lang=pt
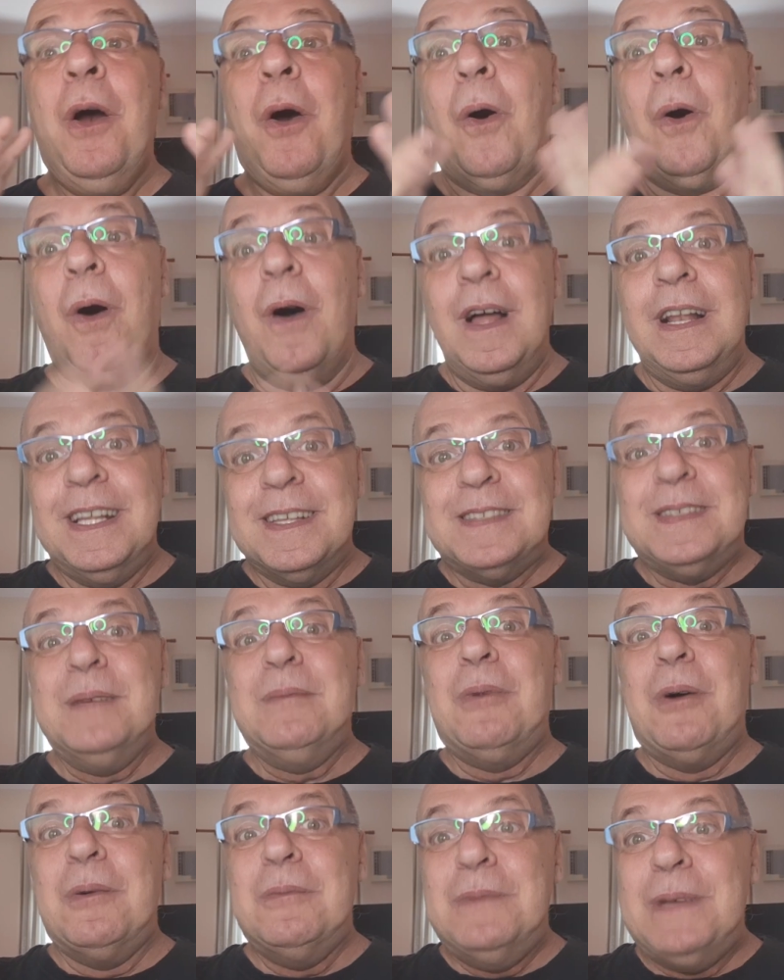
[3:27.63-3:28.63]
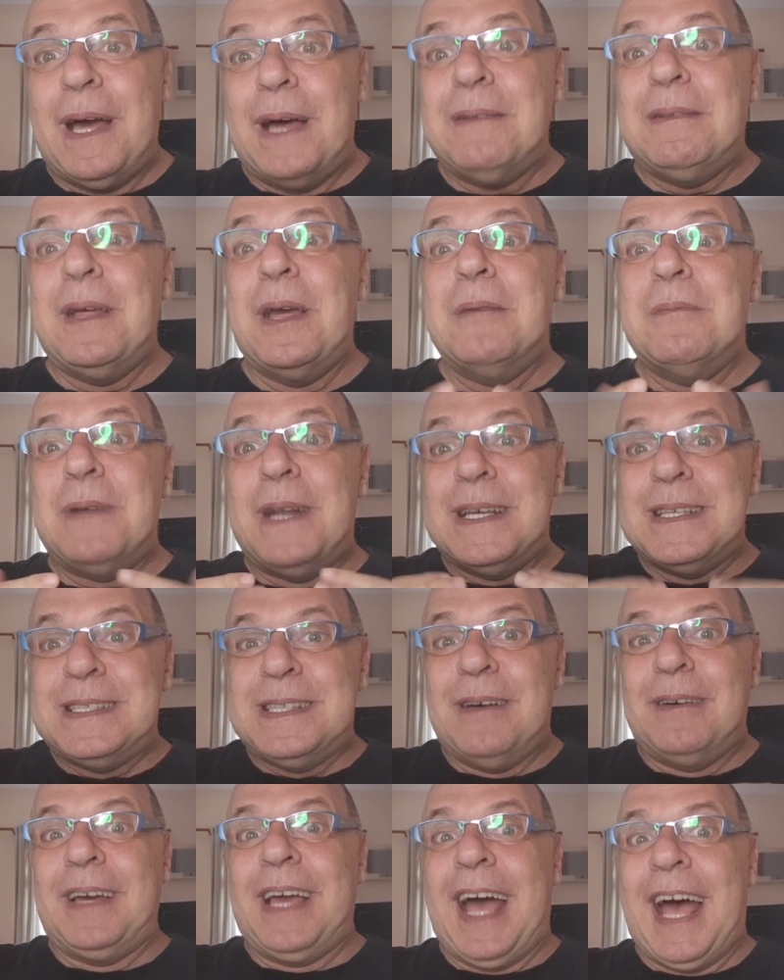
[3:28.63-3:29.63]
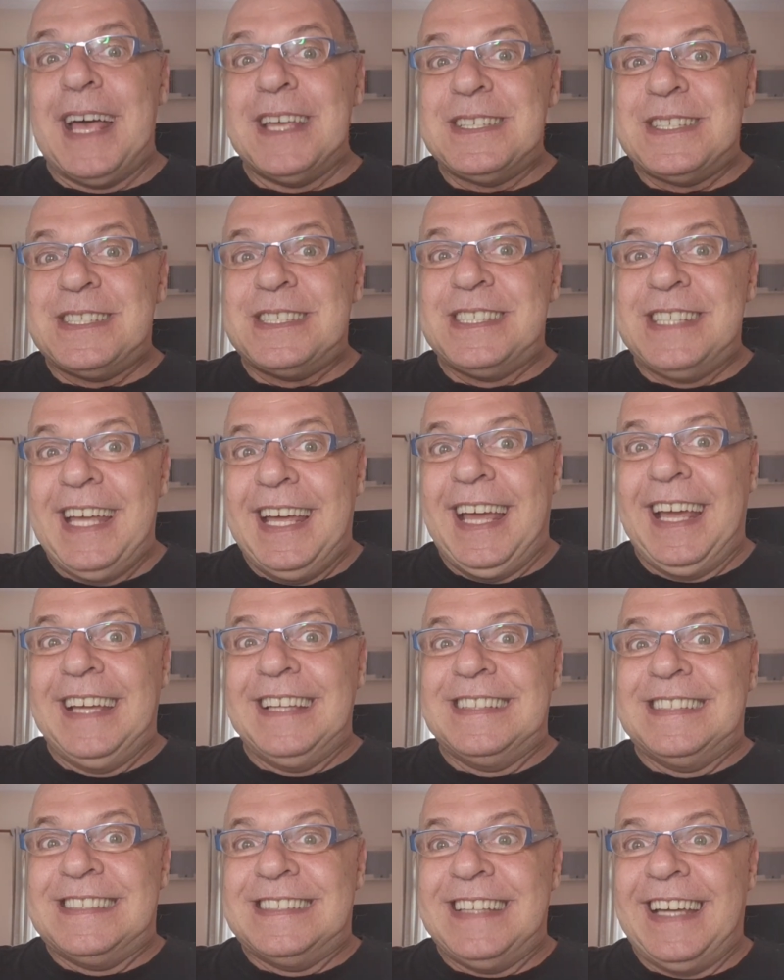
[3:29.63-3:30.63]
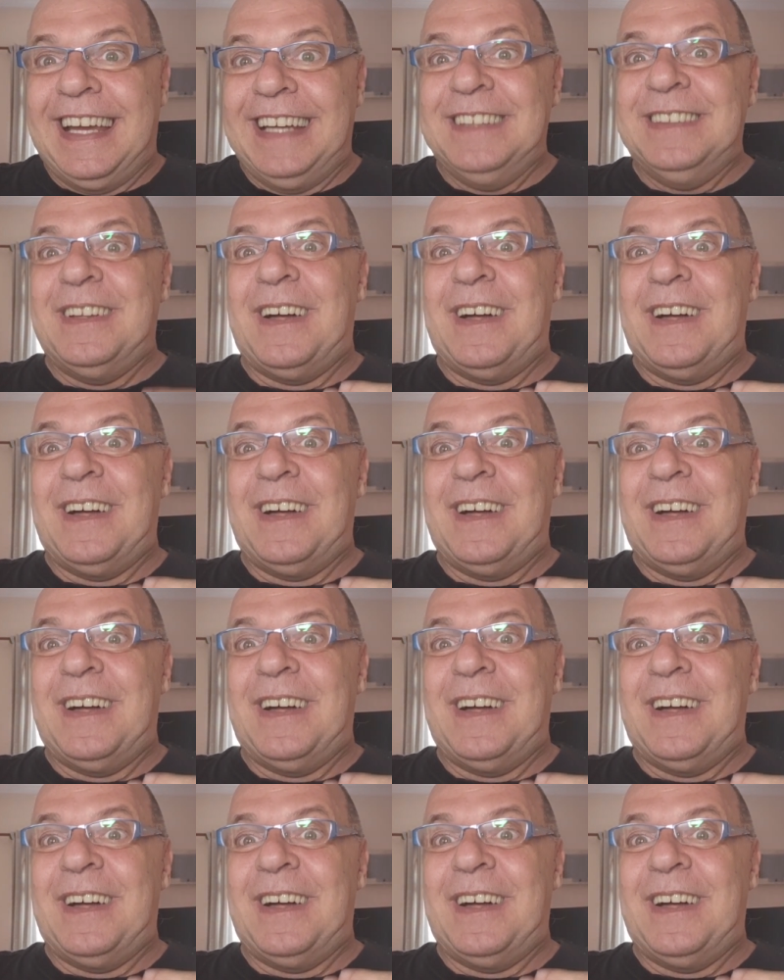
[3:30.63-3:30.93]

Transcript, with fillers: Olha, se bobear, tem a impressão que é a gente, hein?